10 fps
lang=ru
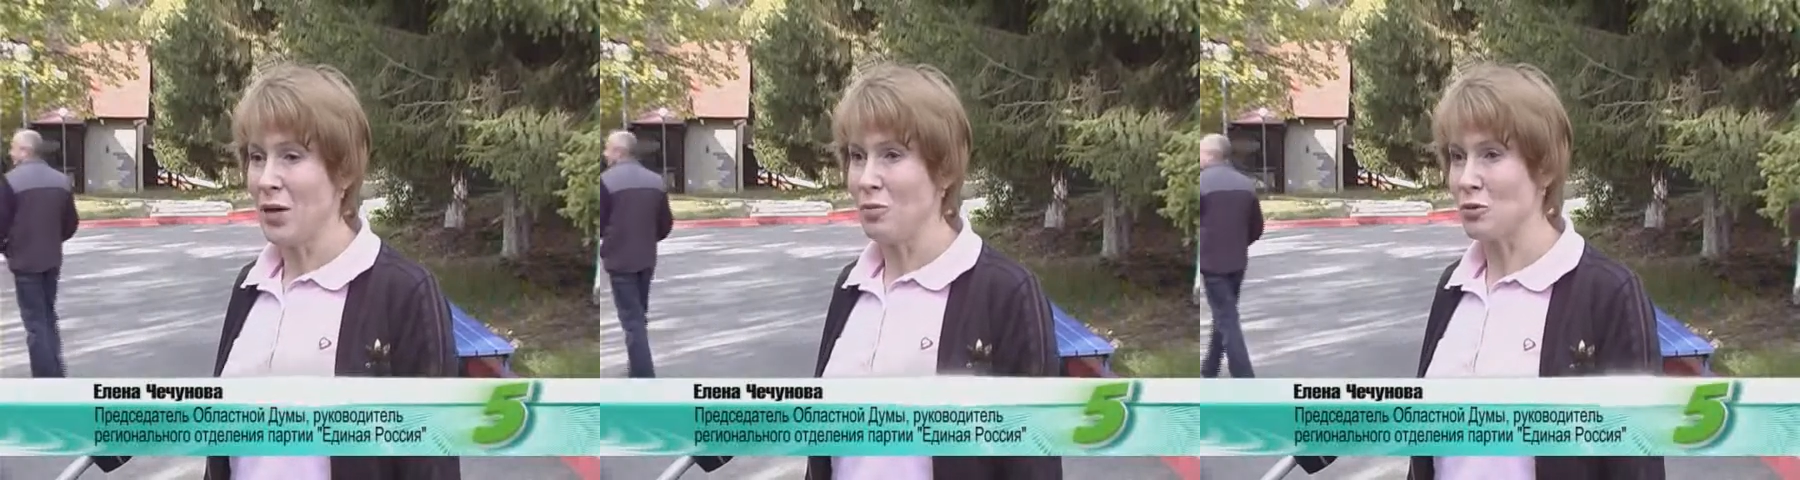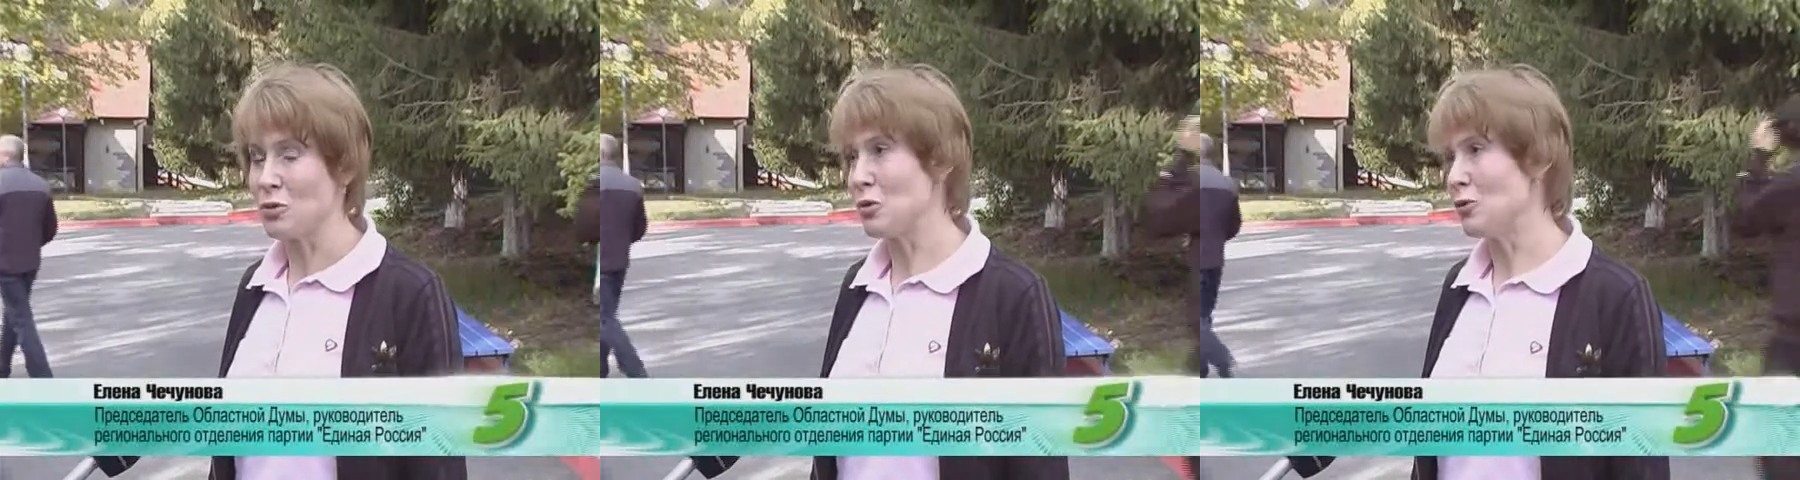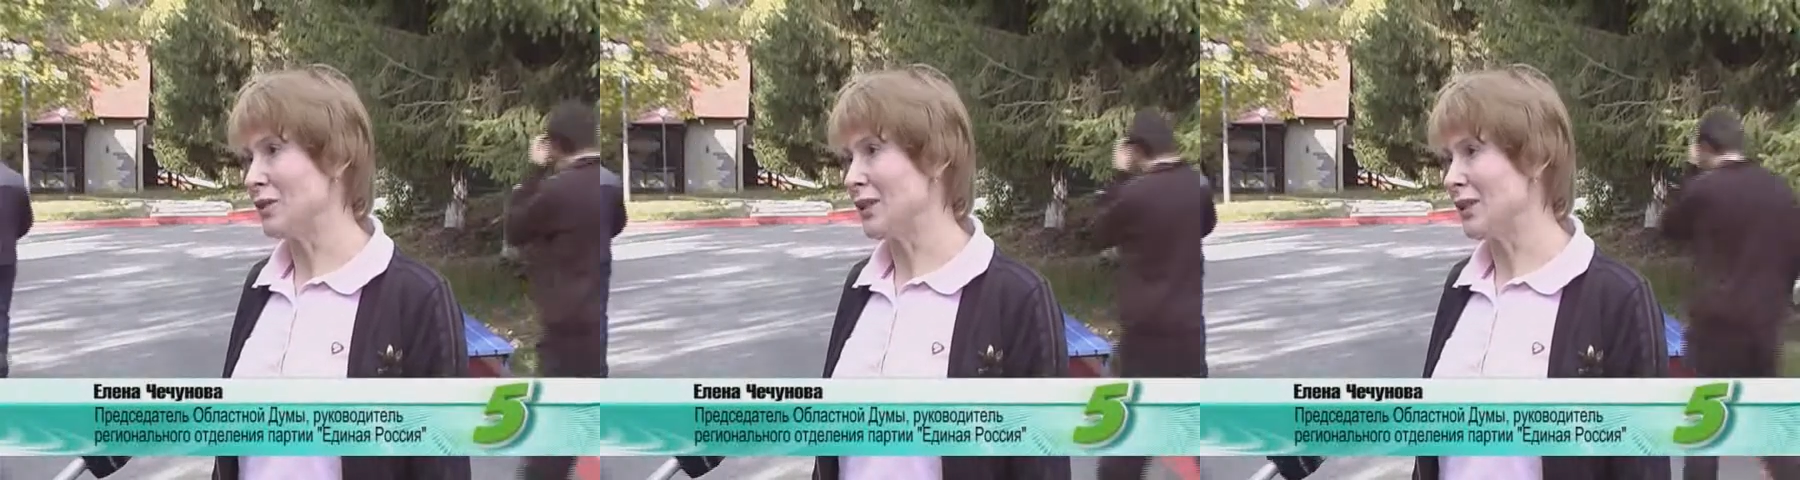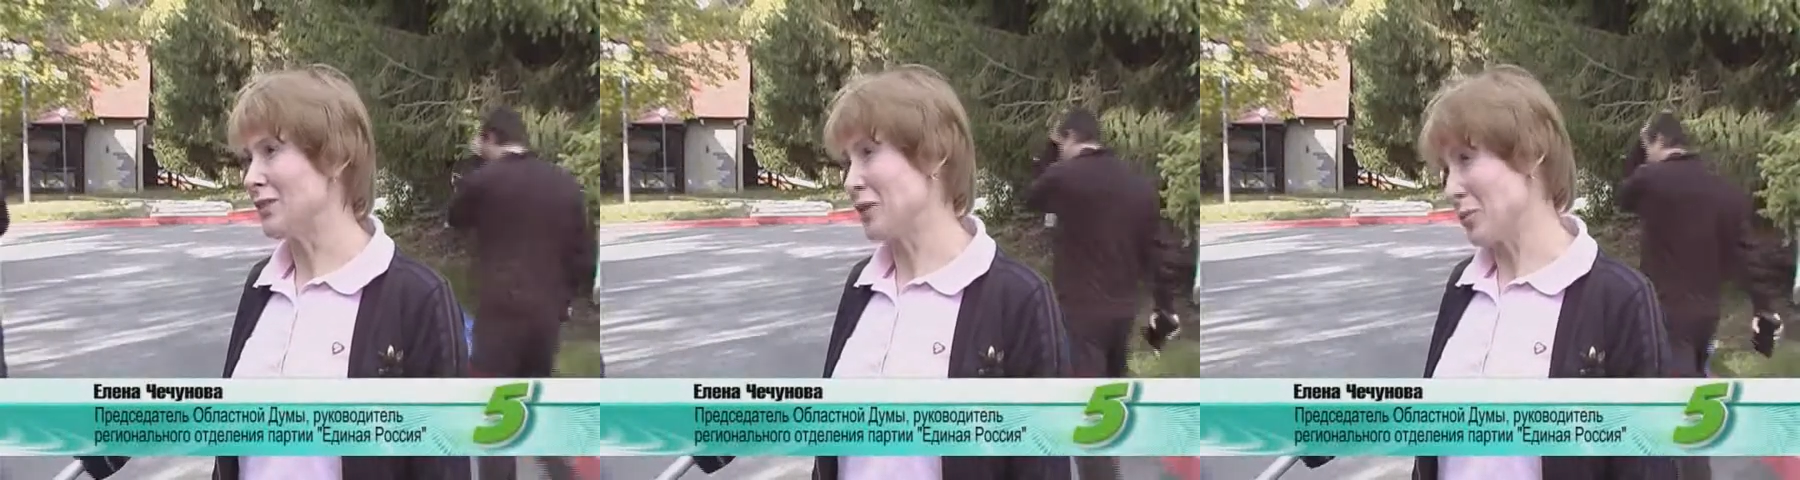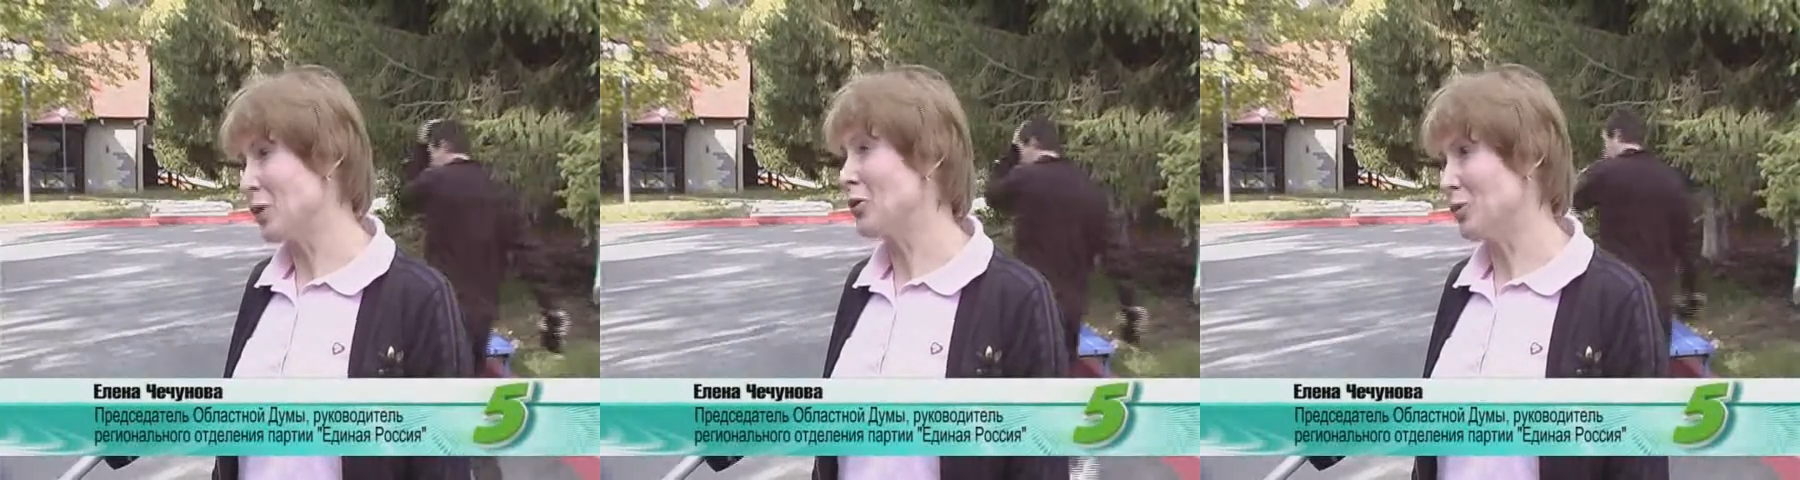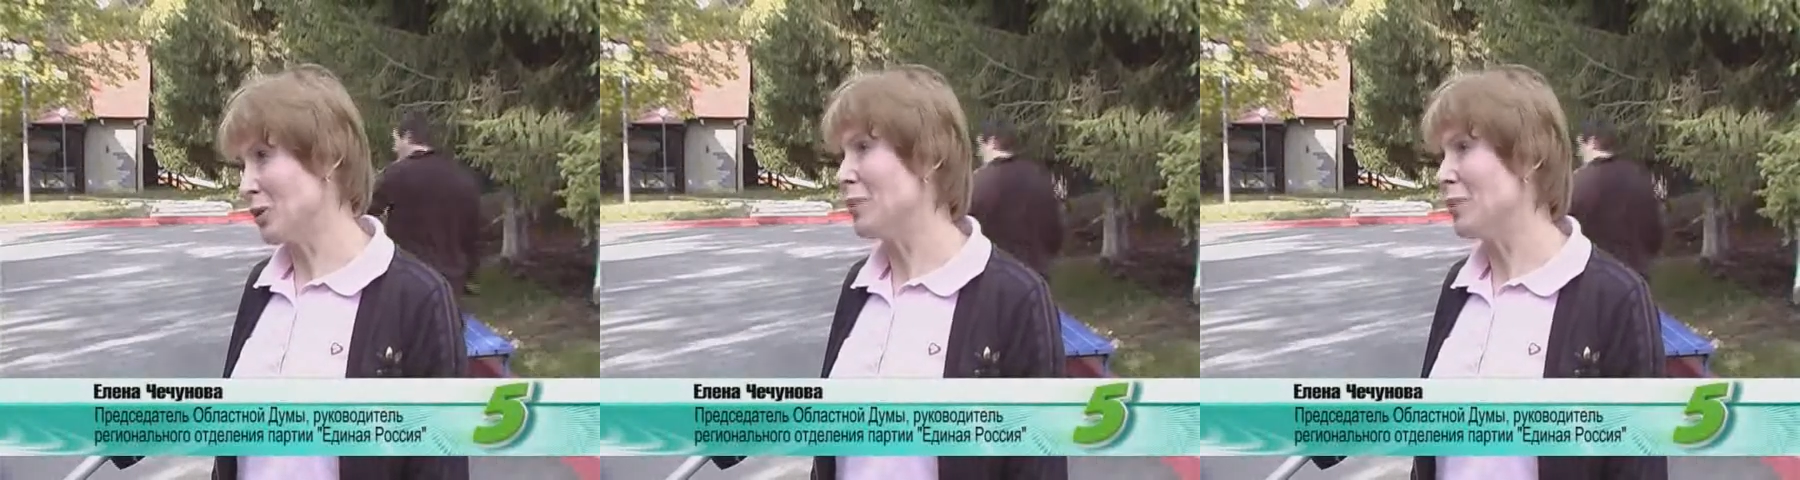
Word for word: безусловно, формируем